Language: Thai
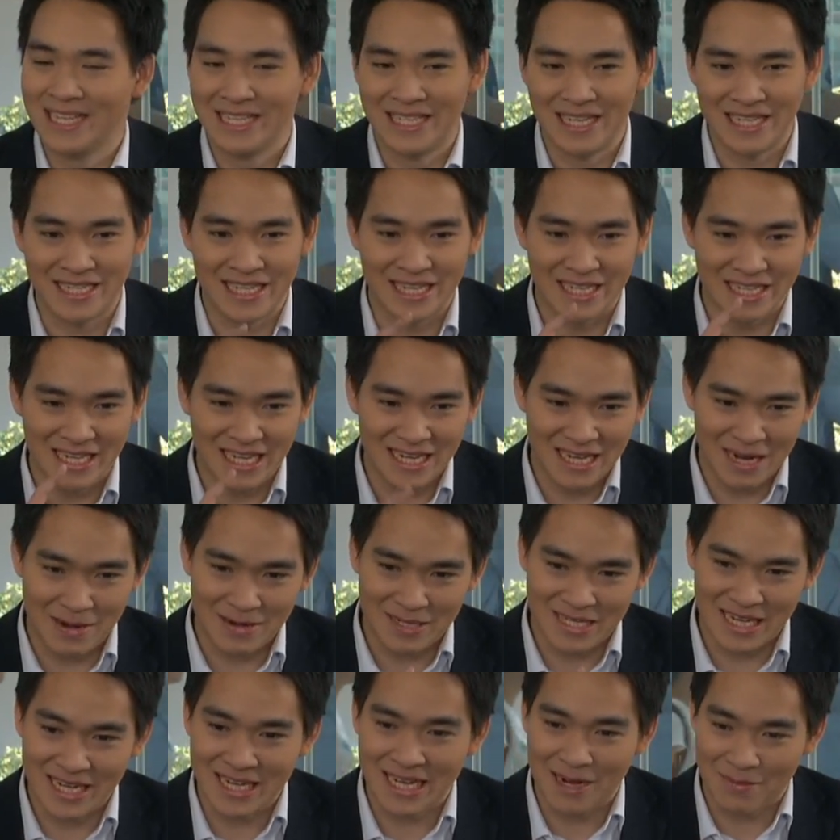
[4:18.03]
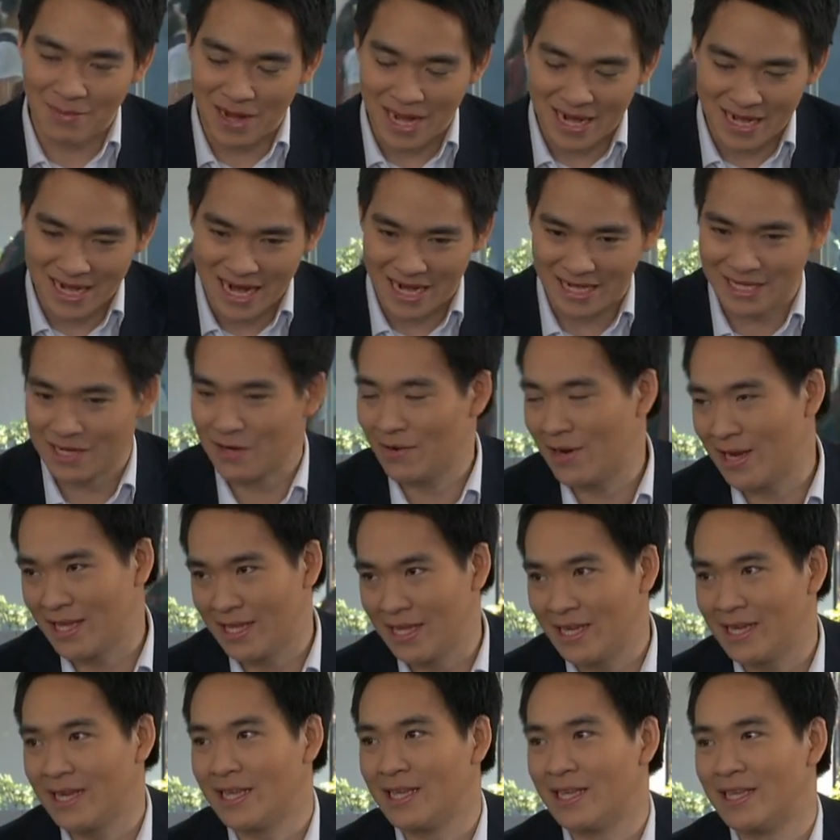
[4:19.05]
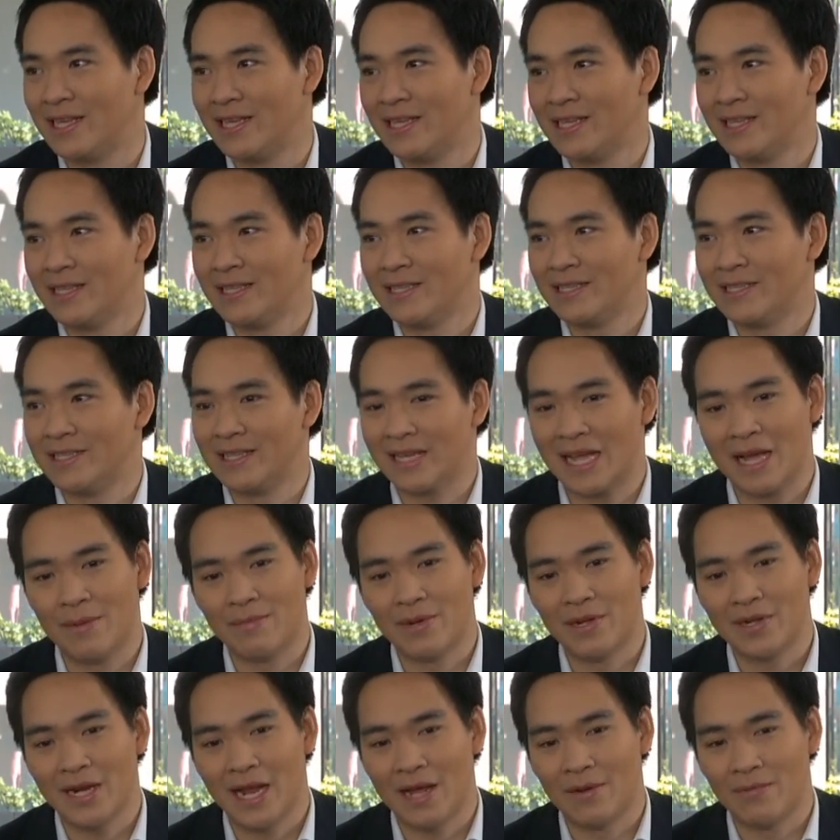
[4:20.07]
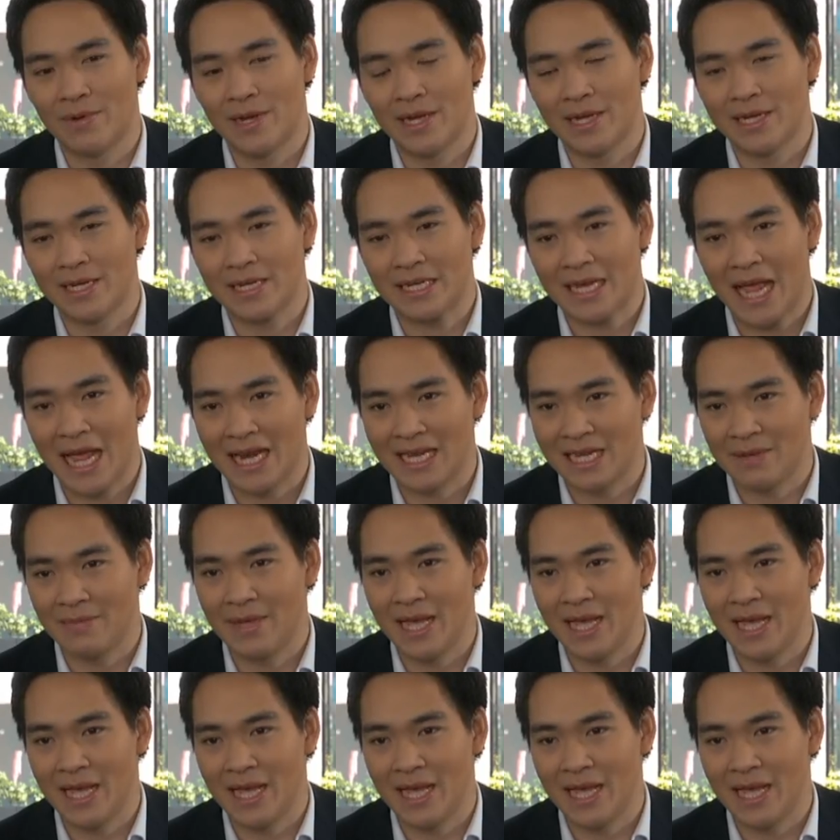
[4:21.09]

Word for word: จริงๆยิ่งยิ่งทำงานหนักเท่าไหร่ยิ่งดีนะครับแล้วถามว่าการจะมีไอ